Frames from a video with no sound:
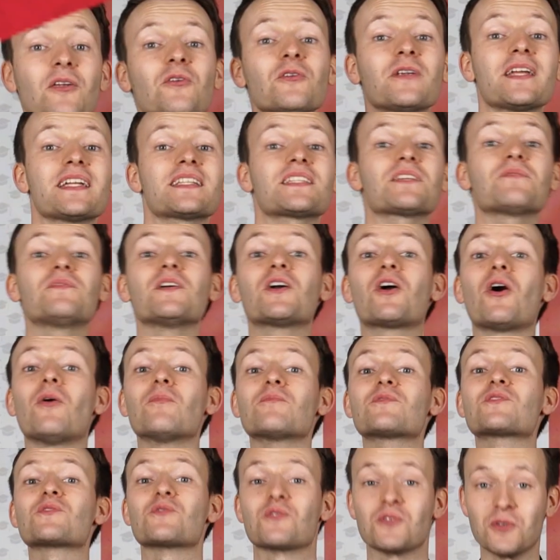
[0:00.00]
Hallo und herzlich
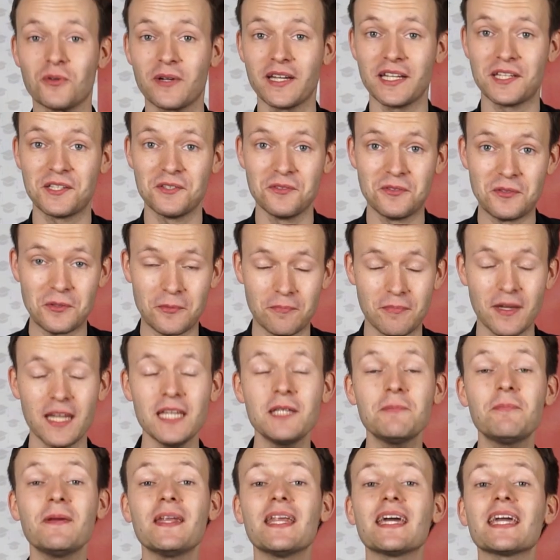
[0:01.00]
willkommen zu So geht YouTube.
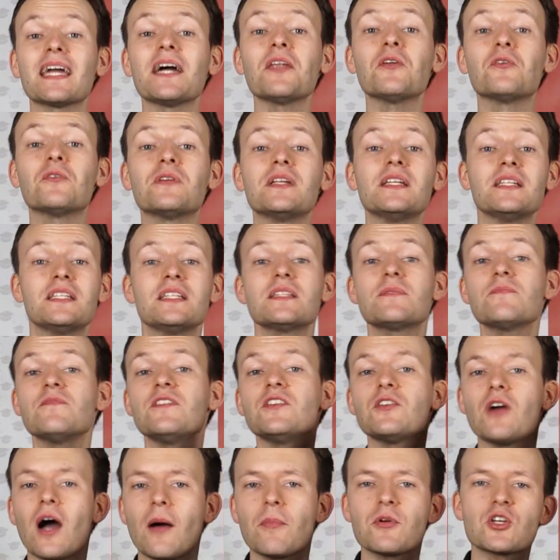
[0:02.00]
Ich bin der Jan und in diesem
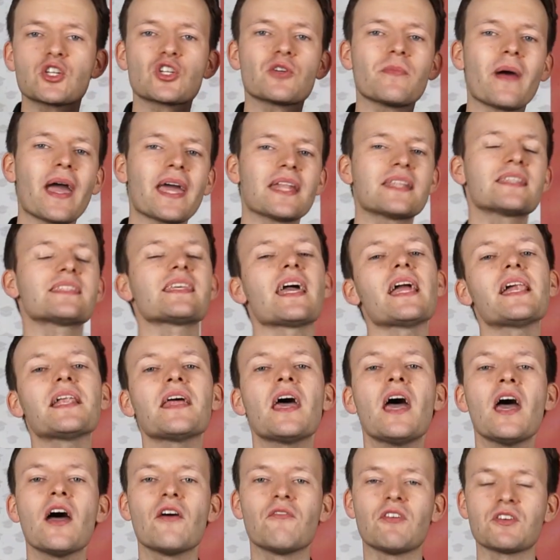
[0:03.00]
Video habe ich schon mal
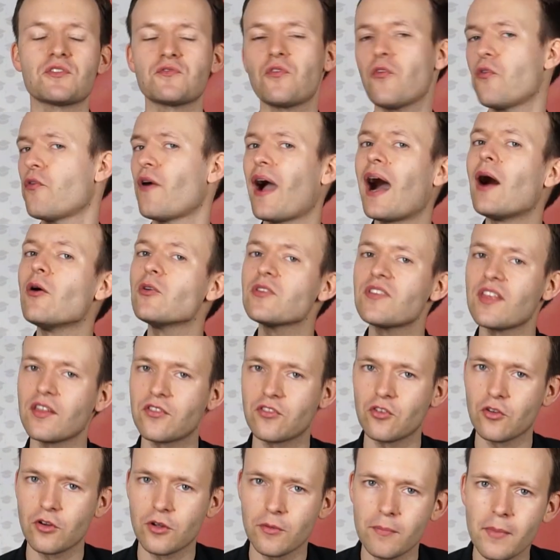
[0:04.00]
erzählt, was für
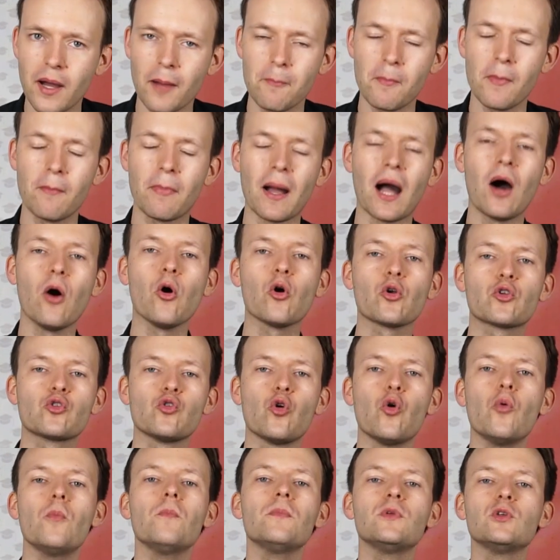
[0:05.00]
Voraussetzungen man braucht,
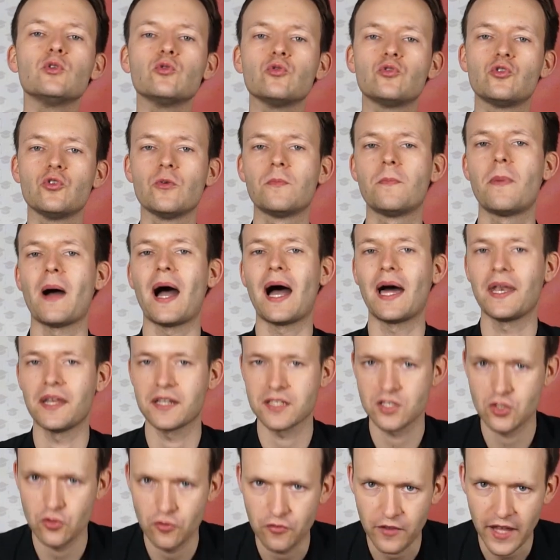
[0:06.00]
um
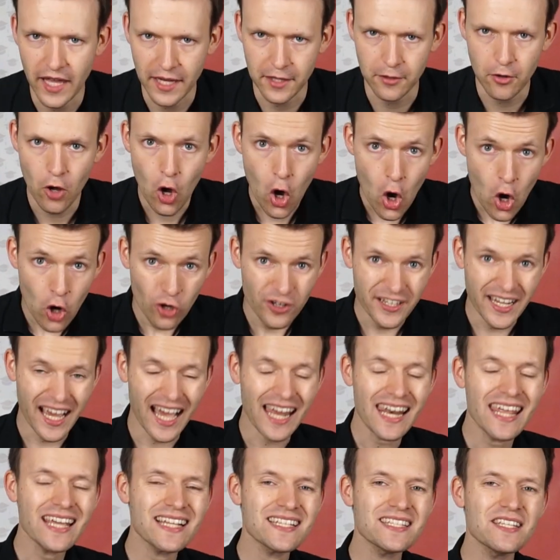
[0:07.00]
YouTube-Partner zu werden. Und
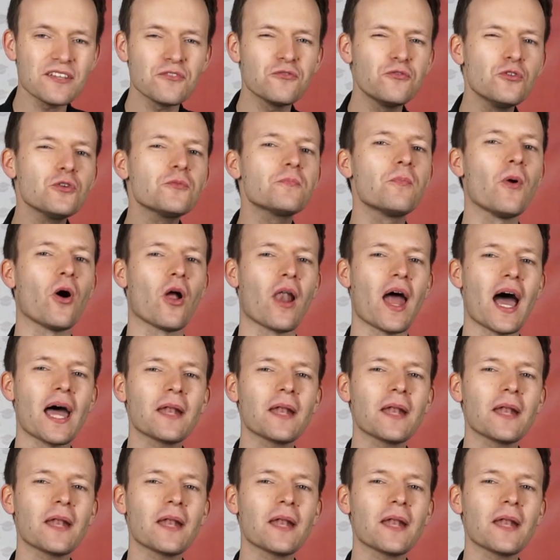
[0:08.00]
Alexey Football